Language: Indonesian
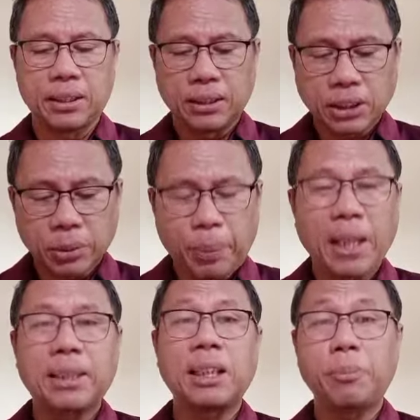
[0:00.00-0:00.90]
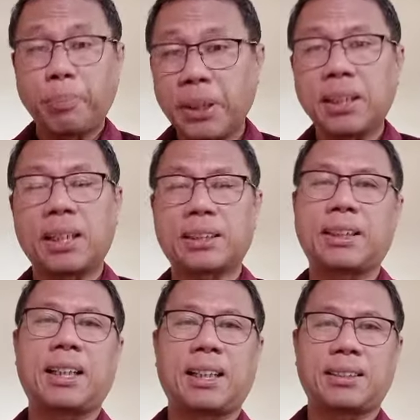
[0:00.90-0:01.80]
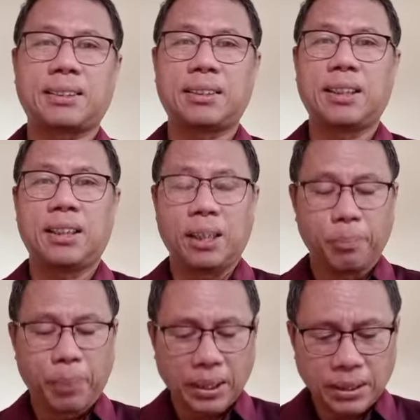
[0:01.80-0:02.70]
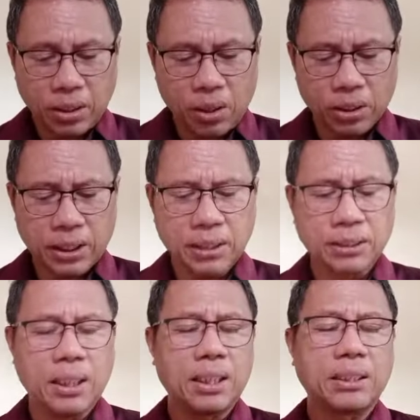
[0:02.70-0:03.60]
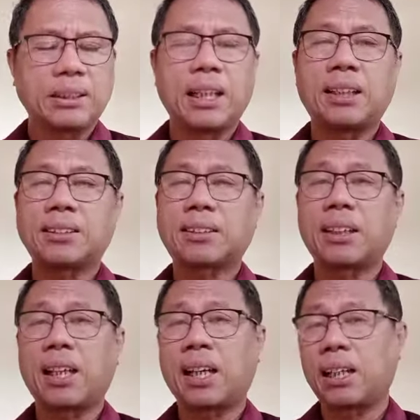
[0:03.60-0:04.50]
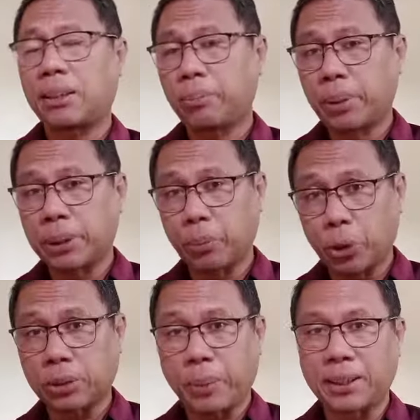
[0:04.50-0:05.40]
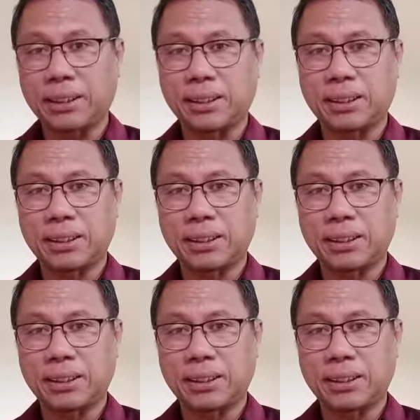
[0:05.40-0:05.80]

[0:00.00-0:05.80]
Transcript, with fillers: sebagai penghargaan bagi orang yang telah berbuat baik.